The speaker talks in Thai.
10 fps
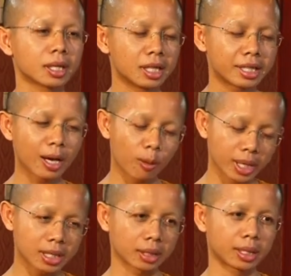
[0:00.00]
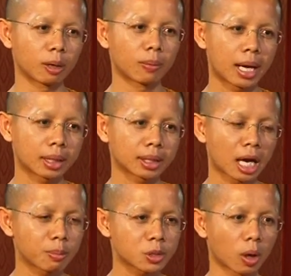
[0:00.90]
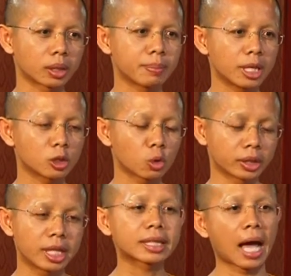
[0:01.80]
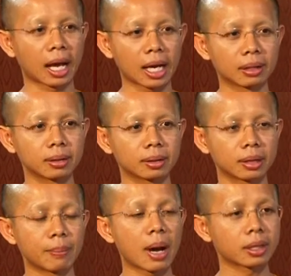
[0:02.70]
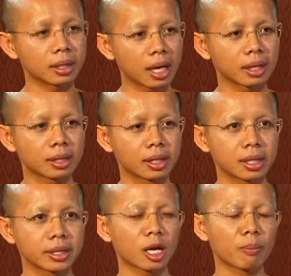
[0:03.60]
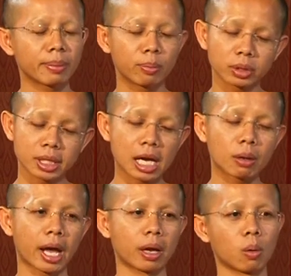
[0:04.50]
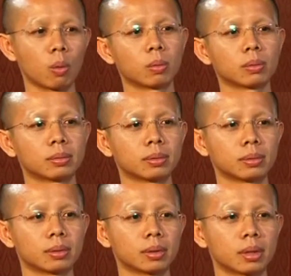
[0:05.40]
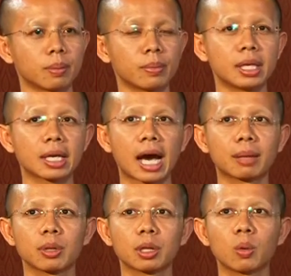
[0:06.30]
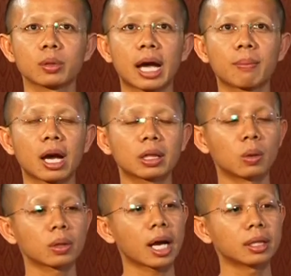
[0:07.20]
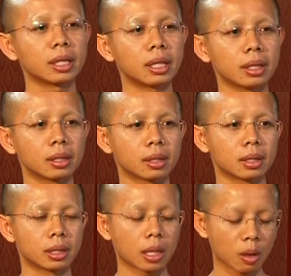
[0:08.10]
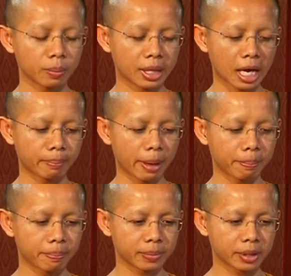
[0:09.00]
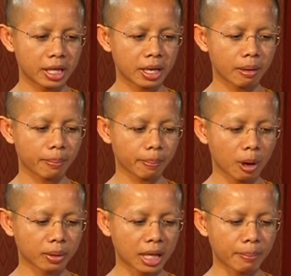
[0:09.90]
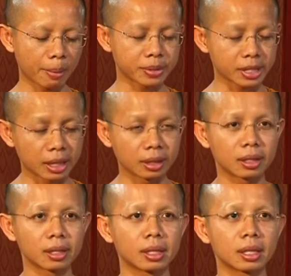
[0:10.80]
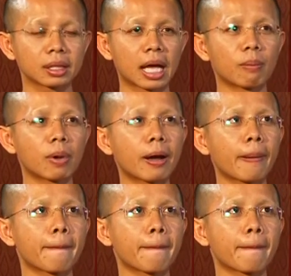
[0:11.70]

คือแยกออกไปจากเถรวาทคำสอนจะมีส่วนที่ต่างกันในบางเรื่องเช่นกขามีพระพุทธเจ้าหลายองค์ มีการบรรลุธรรมขั้นโน้นขั้นนี้ แล้วก็มีการแบบที่ก็ภาวนาแบบเซนถามว่า